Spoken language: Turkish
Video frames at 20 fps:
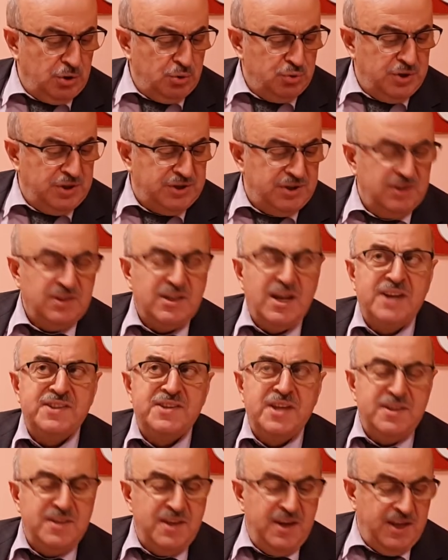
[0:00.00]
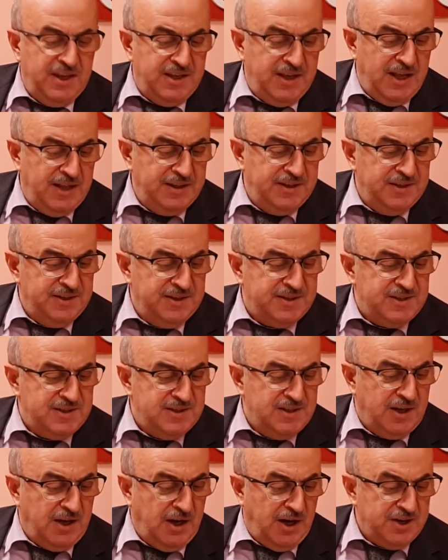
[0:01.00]
Asgari ücretin nereden nereye
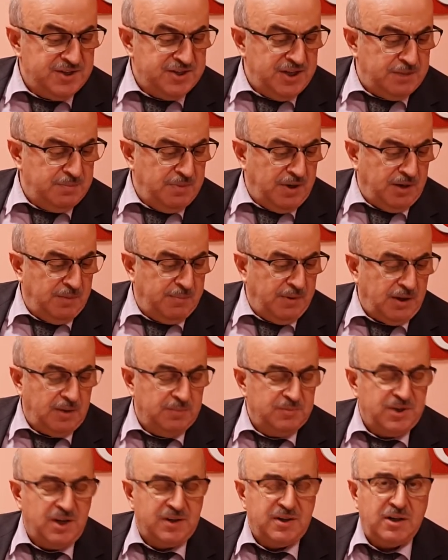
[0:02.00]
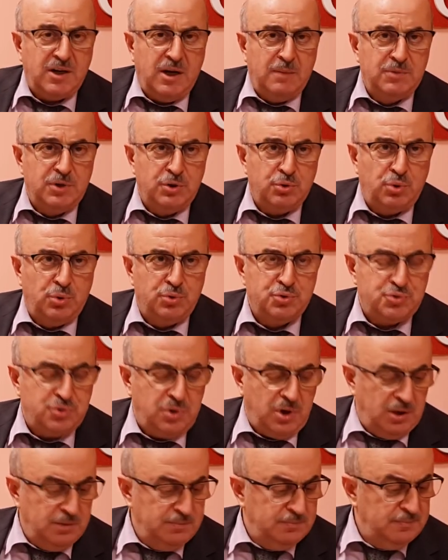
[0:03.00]
geldiğini sizlere arz etmek bakımından rakamları
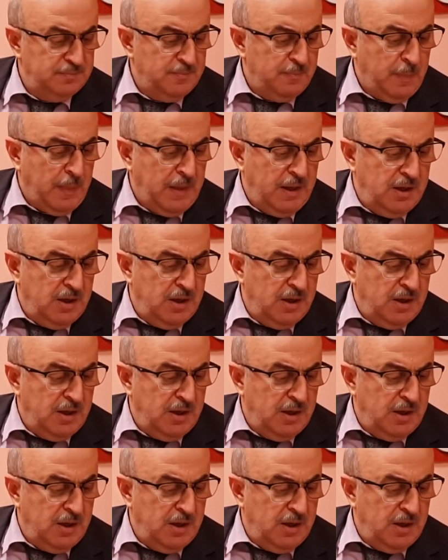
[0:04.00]
konuşturalım.